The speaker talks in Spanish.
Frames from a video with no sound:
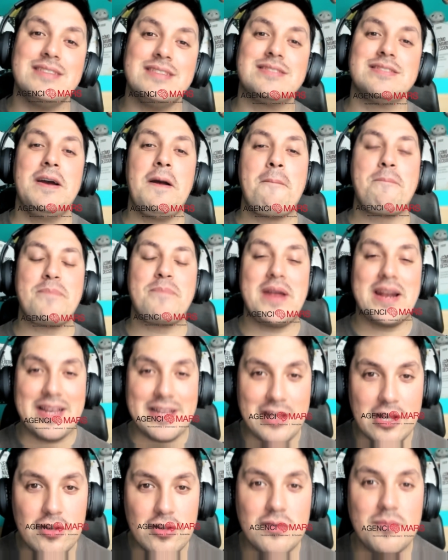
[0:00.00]
es para
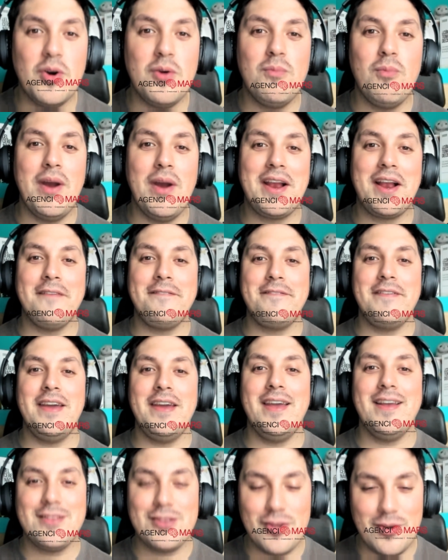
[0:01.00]
que te tomes un buen
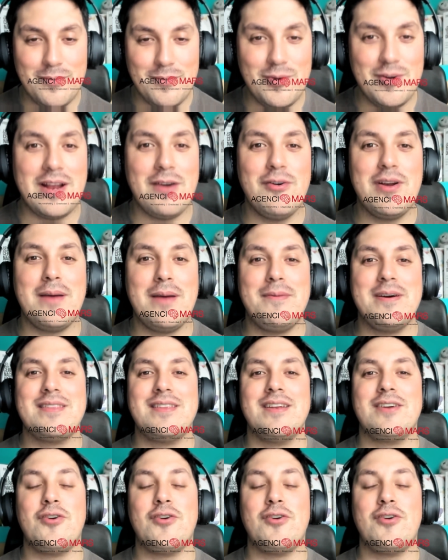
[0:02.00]
café, toma una buena